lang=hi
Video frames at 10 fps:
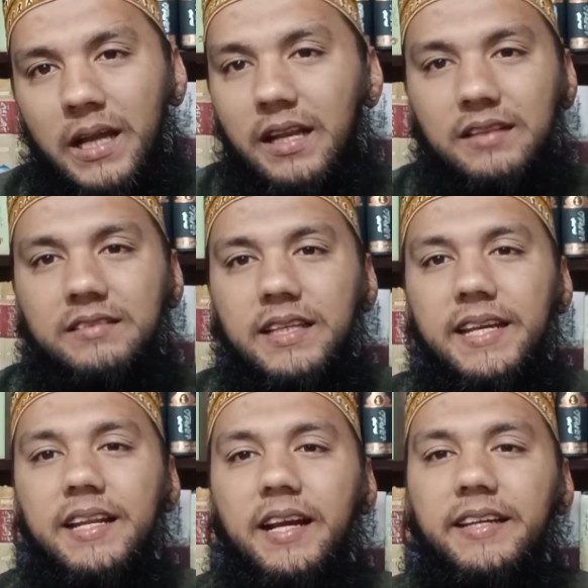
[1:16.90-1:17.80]
न
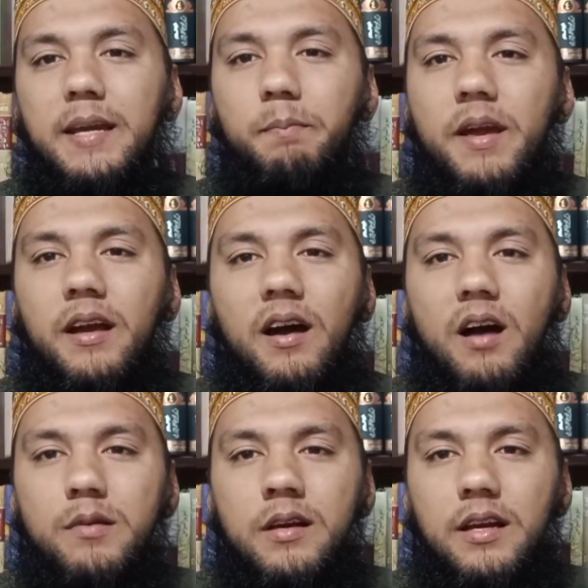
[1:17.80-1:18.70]
दीन का यह
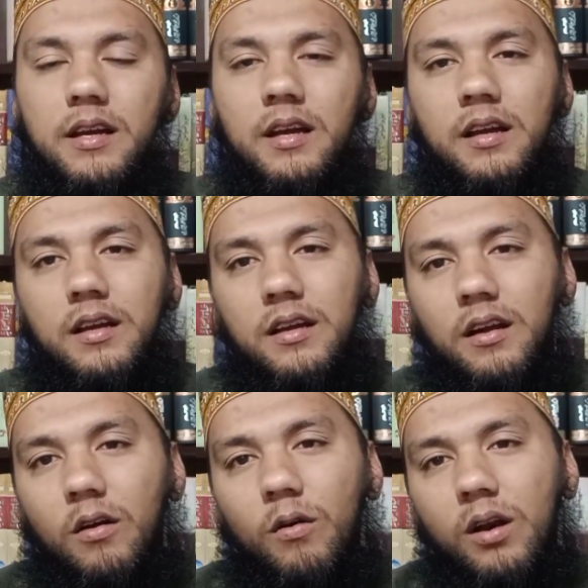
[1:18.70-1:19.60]
पैगाम है
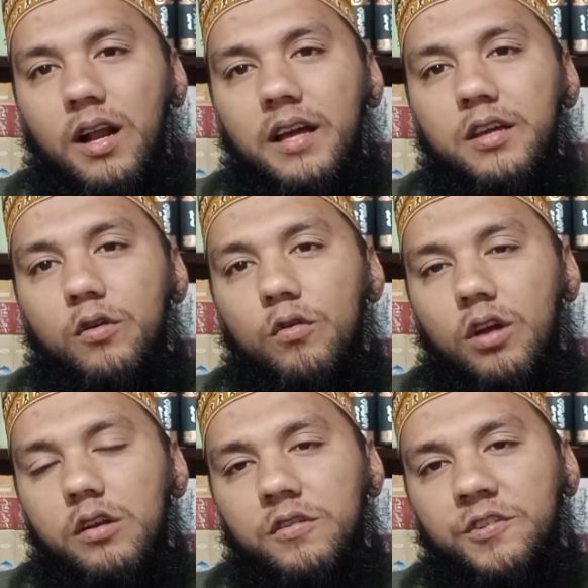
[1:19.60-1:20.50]
और ना ही
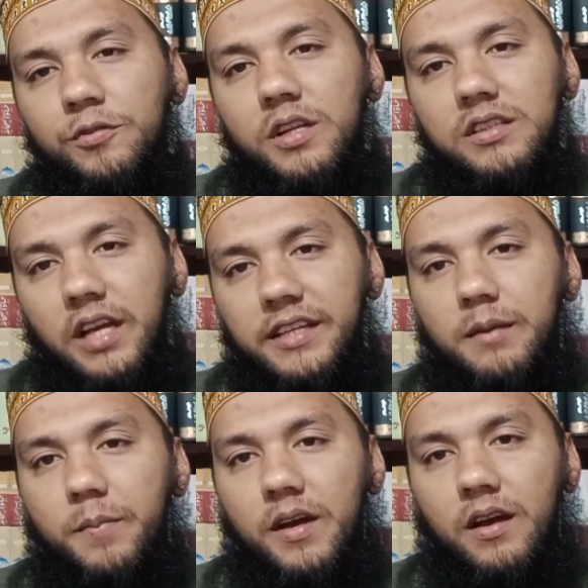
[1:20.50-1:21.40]
कुरान सुन्नत का
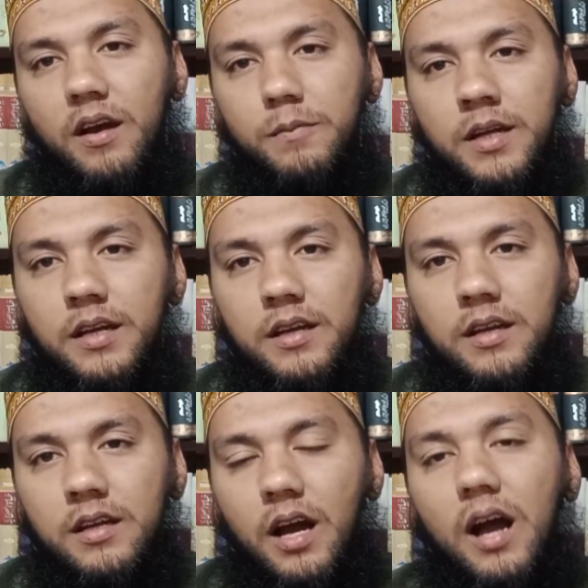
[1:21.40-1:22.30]
यह पैगाम है
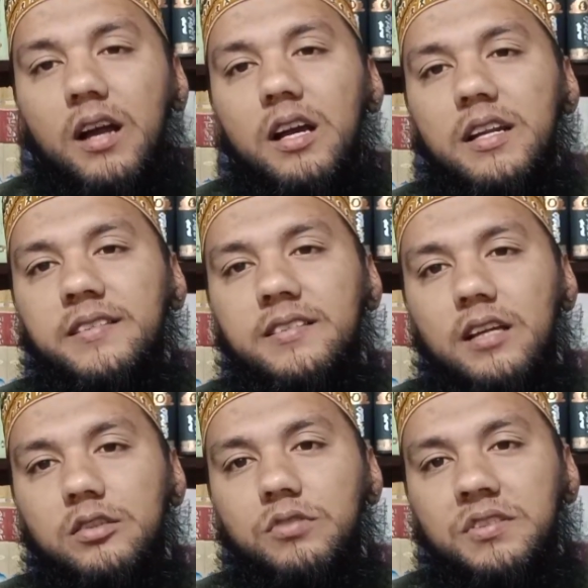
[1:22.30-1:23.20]
आका
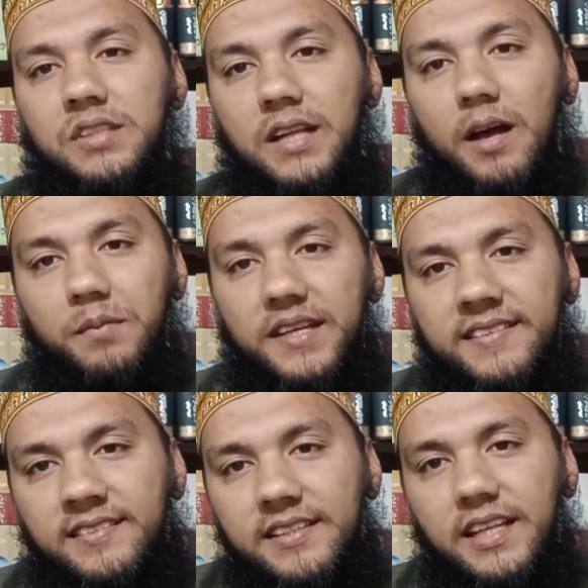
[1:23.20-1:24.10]
सलाम की
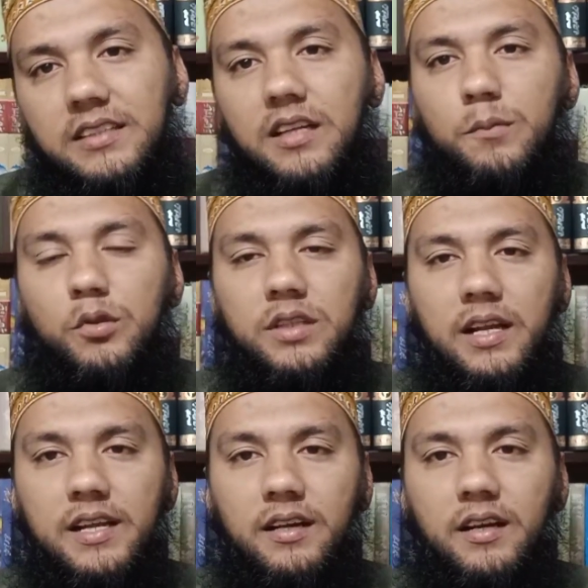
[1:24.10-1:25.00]
सीरत का
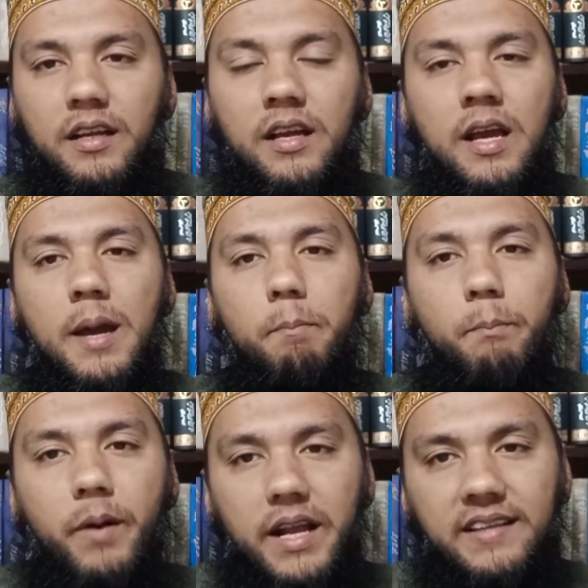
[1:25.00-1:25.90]
मताल करे
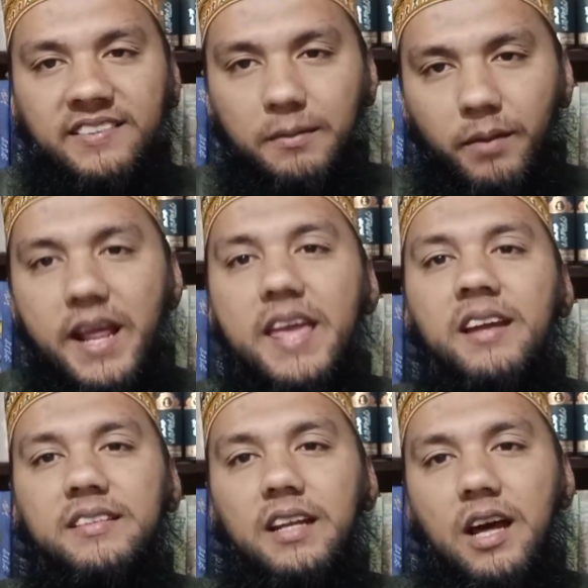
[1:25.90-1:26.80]
बड़े से बड़े
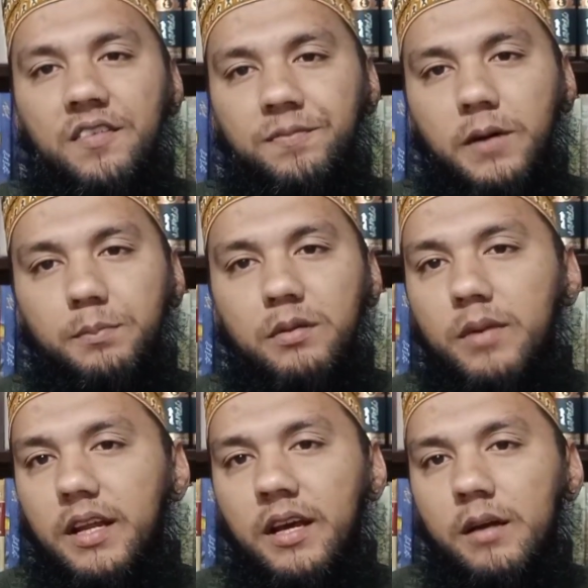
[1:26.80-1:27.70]
इख्तलाफ पर भी
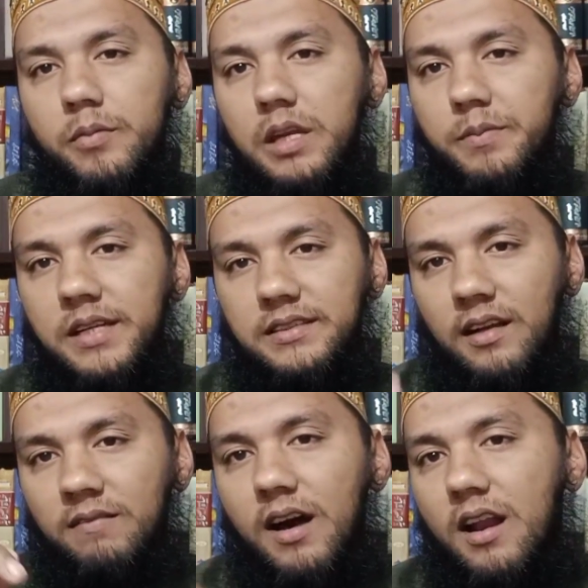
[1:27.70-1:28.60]
मेरे हबीब ने
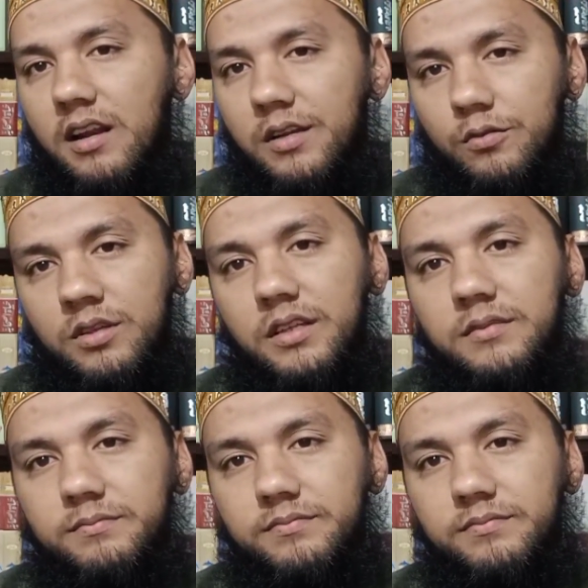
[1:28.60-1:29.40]
तलवार नहीं उठाई